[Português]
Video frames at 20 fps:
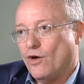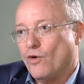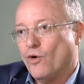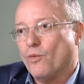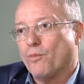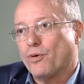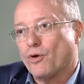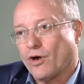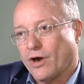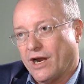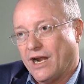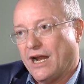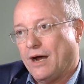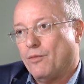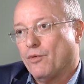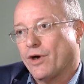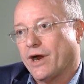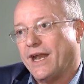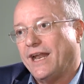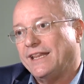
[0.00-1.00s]
o
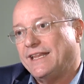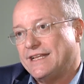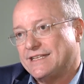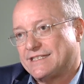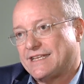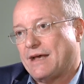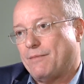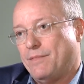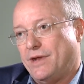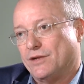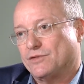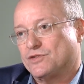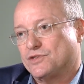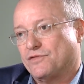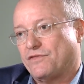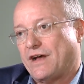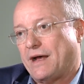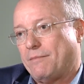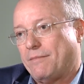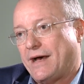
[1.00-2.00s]
programa o credenciamento de
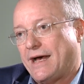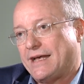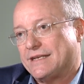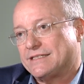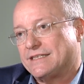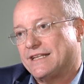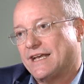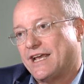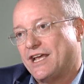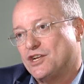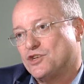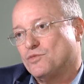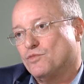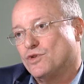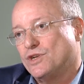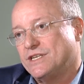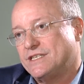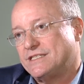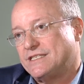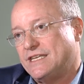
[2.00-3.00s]
farmácia naqueles
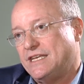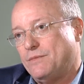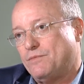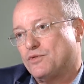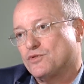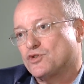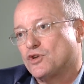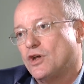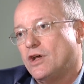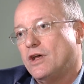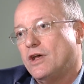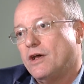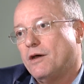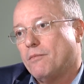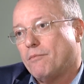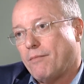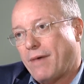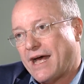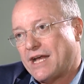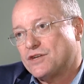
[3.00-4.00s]
municípios
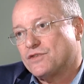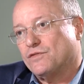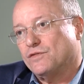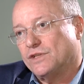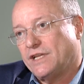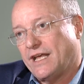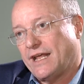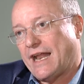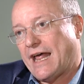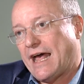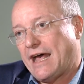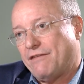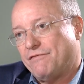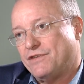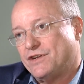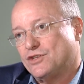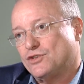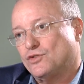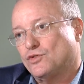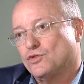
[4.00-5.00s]
mais
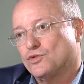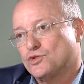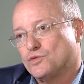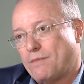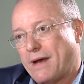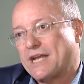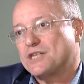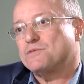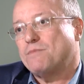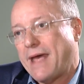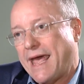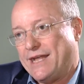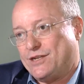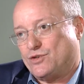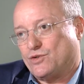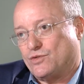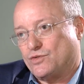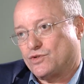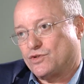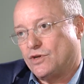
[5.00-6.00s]
vulneráveis dos mais
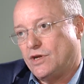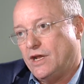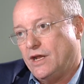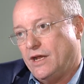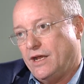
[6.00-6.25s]
médicos.